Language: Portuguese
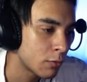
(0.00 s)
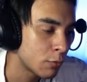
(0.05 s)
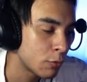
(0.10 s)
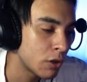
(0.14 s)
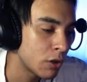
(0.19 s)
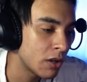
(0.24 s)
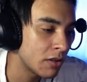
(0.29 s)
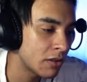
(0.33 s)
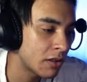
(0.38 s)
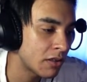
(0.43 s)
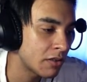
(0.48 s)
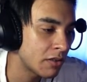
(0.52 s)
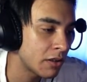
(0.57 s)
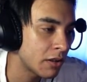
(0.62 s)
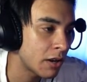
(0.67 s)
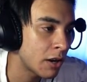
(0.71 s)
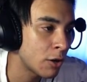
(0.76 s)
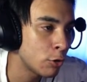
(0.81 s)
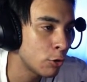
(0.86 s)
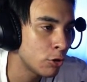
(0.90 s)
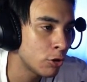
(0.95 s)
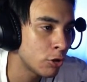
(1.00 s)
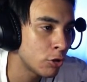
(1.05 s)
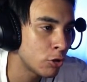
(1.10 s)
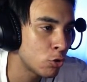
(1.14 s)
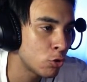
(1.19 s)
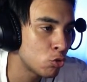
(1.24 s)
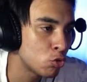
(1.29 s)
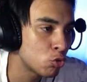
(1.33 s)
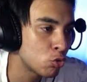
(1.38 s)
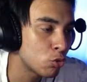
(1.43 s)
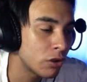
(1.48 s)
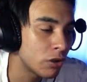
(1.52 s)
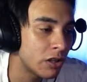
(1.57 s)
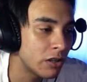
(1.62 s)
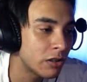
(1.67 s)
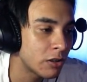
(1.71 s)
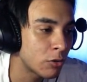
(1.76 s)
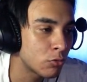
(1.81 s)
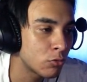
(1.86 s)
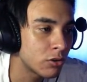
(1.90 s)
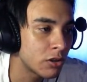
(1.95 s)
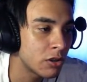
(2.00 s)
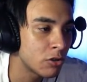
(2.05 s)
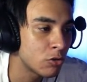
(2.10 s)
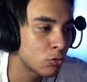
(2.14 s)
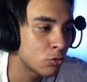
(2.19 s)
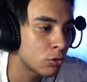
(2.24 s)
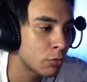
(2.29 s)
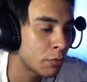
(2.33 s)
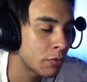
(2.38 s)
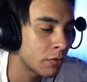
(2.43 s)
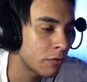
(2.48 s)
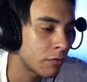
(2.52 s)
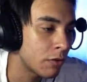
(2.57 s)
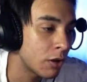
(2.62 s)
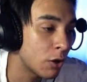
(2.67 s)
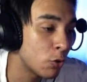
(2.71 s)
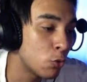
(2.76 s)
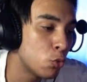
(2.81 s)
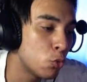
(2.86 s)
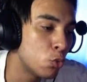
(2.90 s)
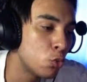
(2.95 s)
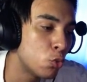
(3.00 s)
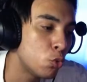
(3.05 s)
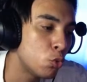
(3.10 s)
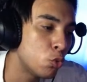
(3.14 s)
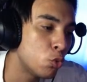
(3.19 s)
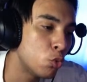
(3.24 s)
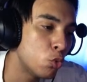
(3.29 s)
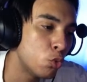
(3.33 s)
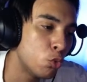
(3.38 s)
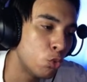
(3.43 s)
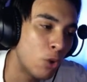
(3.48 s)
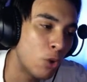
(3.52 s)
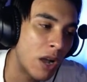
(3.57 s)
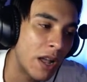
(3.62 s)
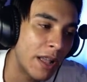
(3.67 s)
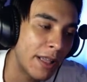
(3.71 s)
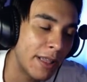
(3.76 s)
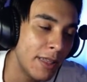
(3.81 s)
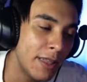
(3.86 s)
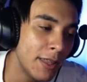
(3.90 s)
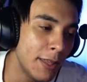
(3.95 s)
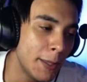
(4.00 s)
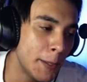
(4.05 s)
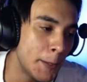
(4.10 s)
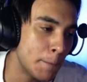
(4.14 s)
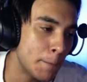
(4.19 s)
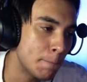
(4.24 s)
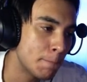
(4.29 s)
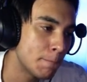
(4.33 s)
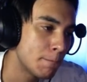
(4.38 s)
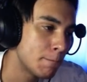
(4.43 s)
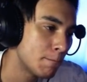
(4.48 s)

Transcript: Porque ele tá sem carta e ainda tem um escudo. Ele tá com três escudos, por favor. Uh, aí...